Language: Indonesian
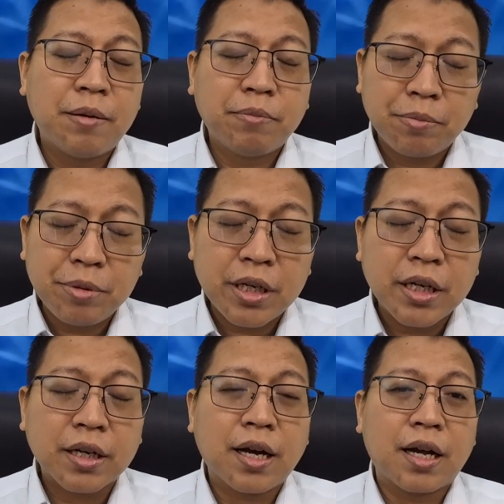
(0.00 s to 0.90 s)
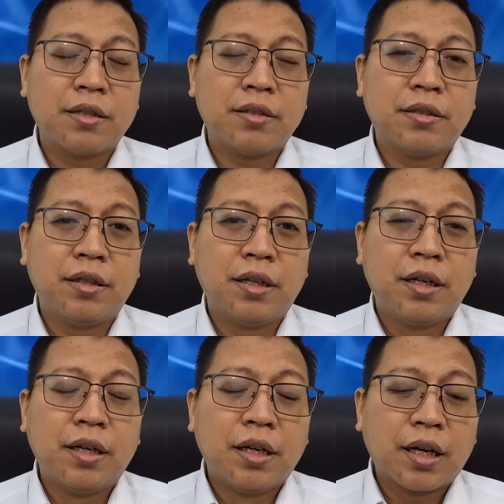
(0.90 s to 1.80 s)
Memikirkan
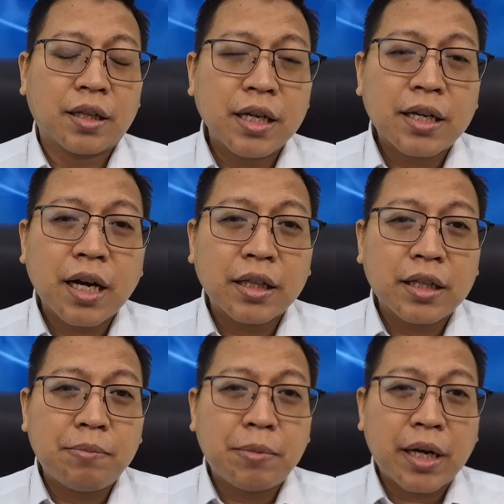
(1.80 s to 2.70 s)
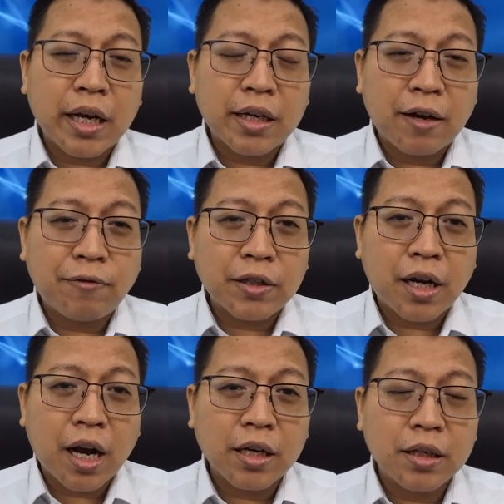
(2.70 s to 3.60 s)
ketika kita menarik nafas
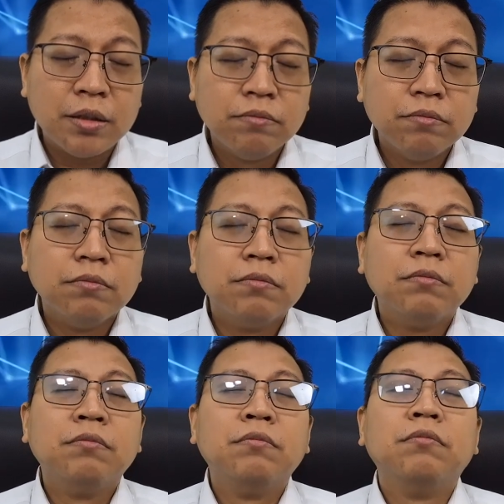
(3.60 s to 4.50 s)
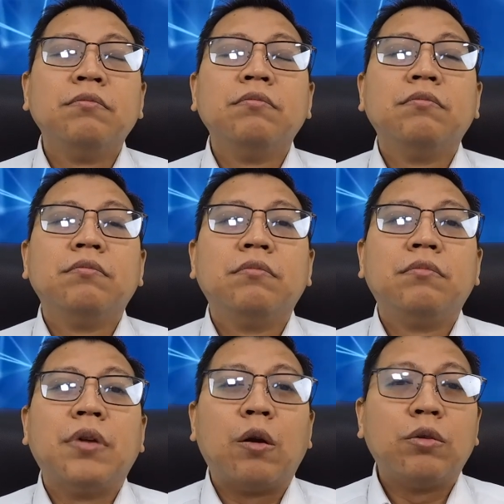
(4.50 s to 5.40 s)
terakhir
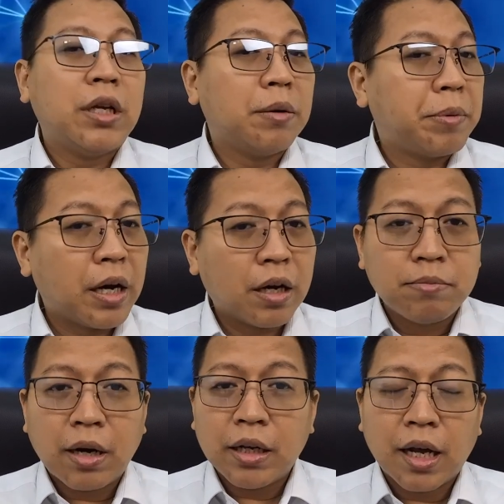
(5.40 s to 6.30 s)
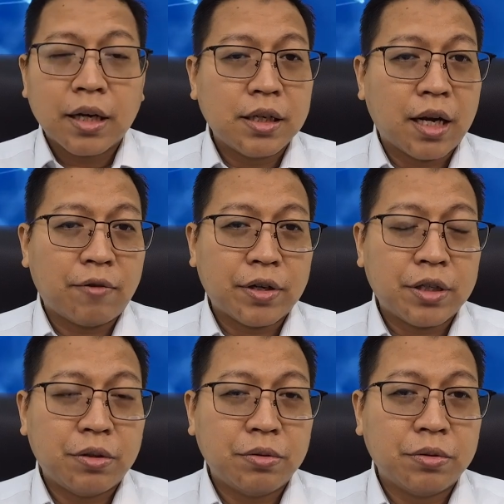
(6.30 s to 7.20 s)
lalu tidak pernah kembali lagi
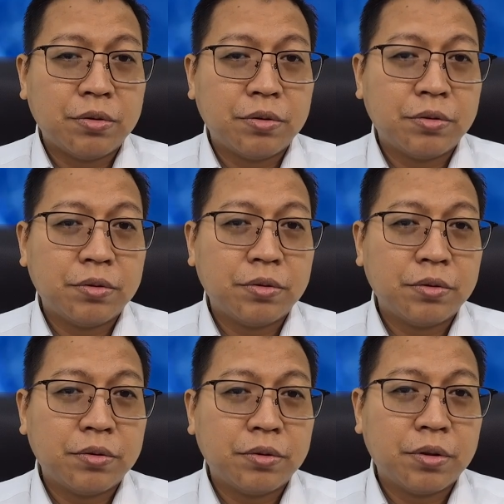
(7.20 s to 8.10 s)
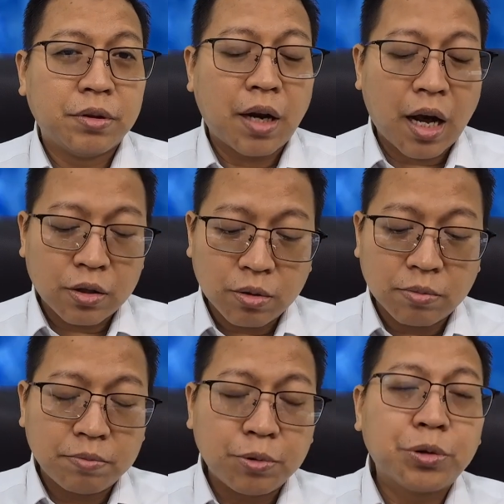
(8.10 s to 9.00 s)
nafas itu.
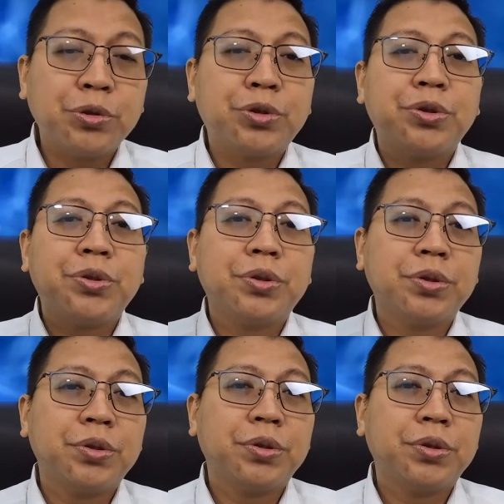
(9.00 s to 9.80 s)
Langsung putus.